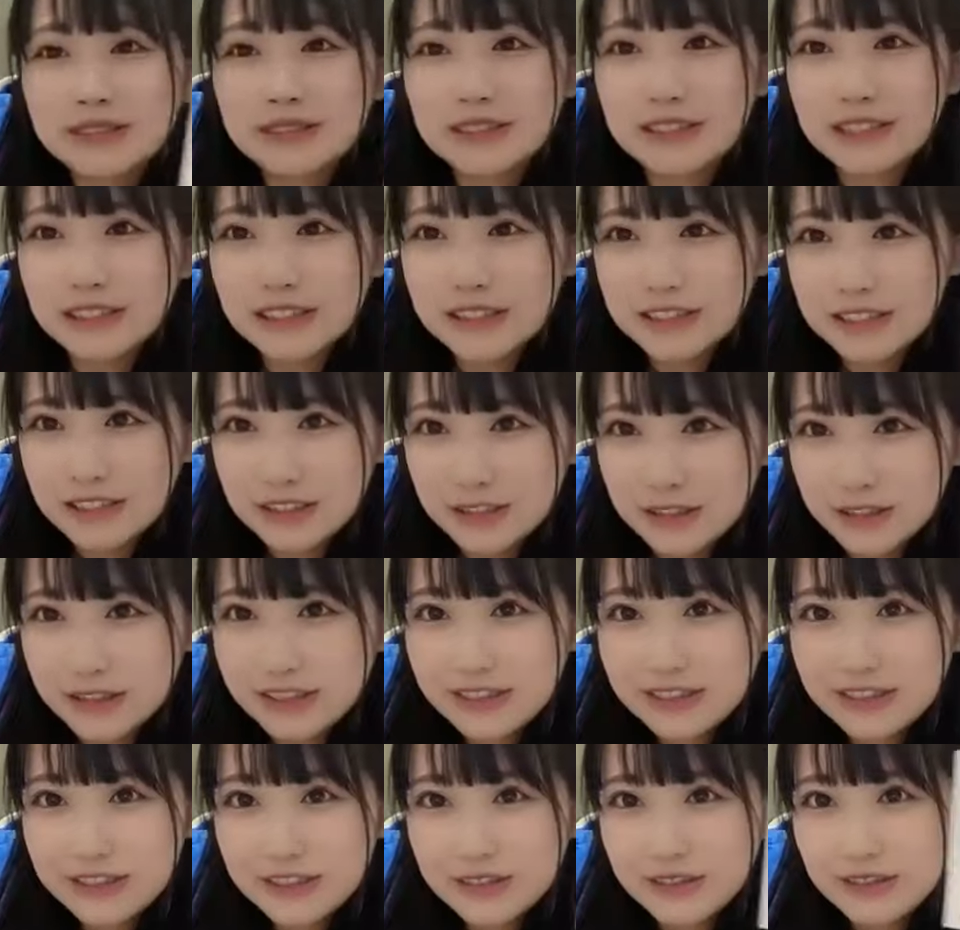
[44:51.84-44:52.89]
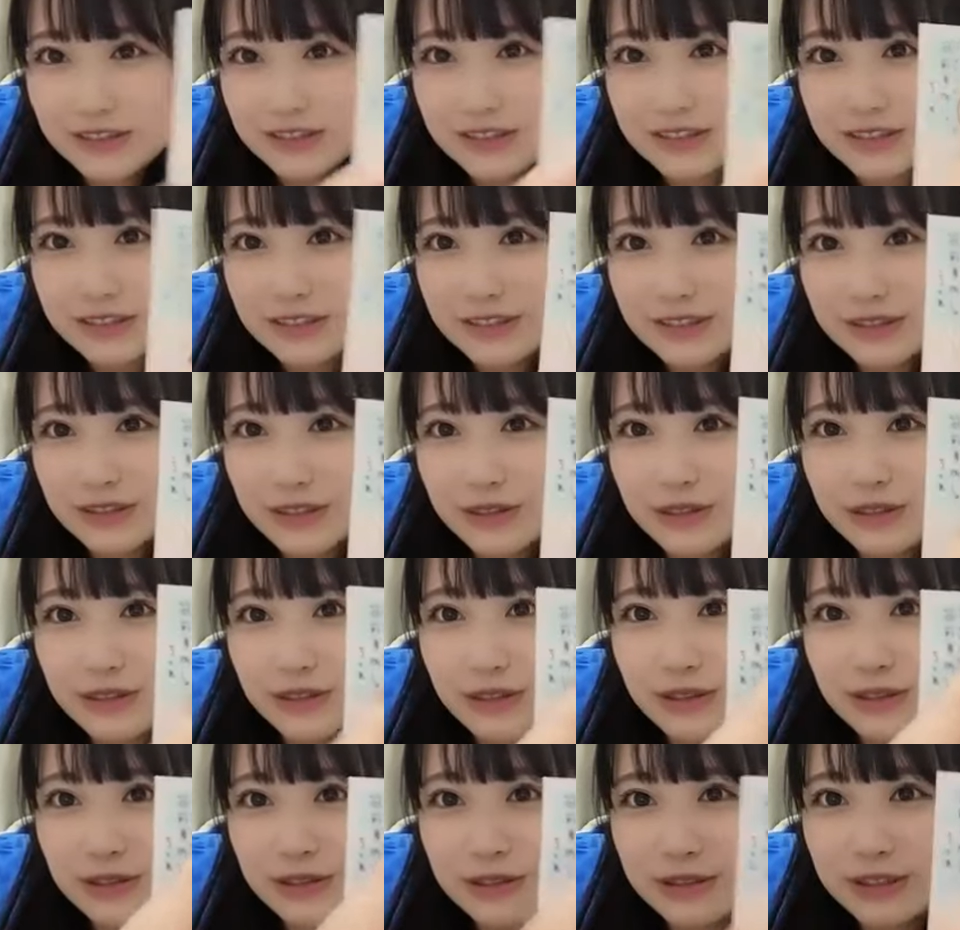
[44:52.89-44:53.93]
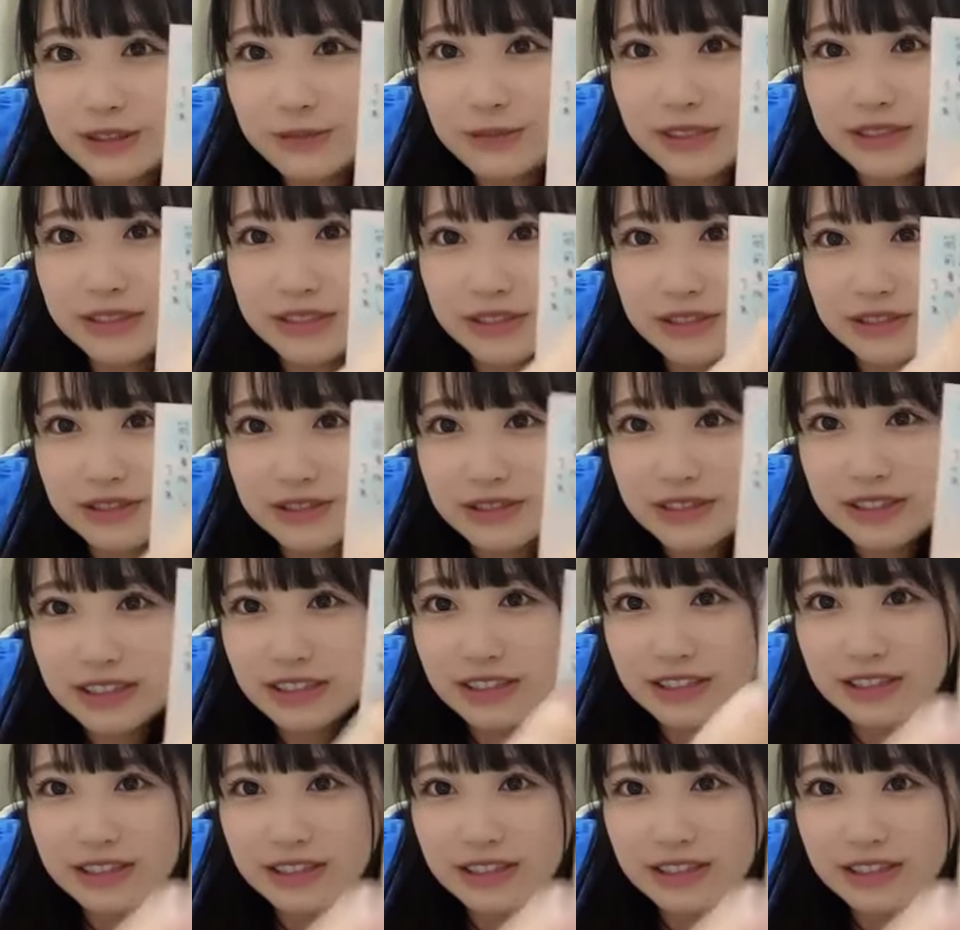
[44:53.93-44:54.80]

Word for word: んじゅうって知ってるこれこれ栗まんじゅう